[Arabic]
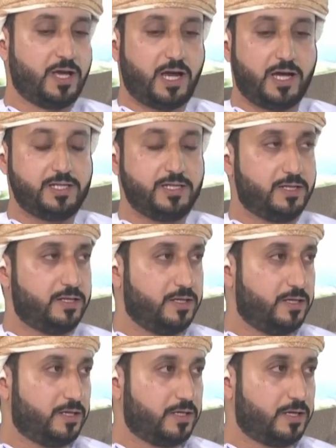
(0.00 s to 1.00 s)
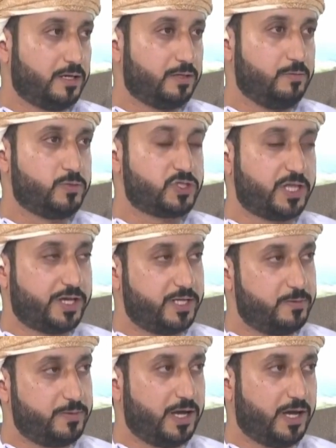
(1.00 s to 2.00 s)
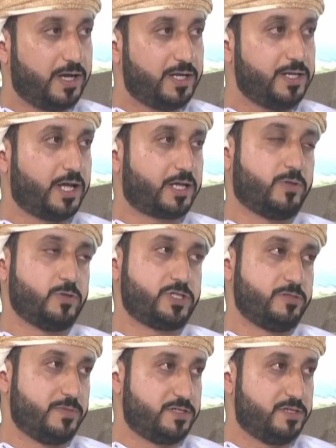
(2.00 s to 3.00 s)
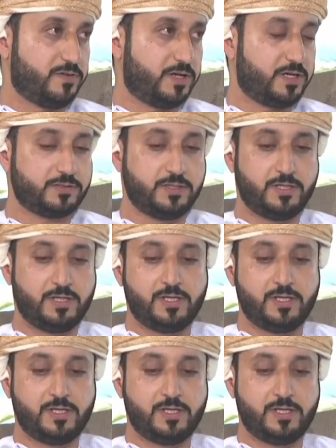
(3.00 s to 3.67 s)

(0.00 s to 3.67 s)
حاليا آه، المستخدمة منها حاليا 24 منزل فقط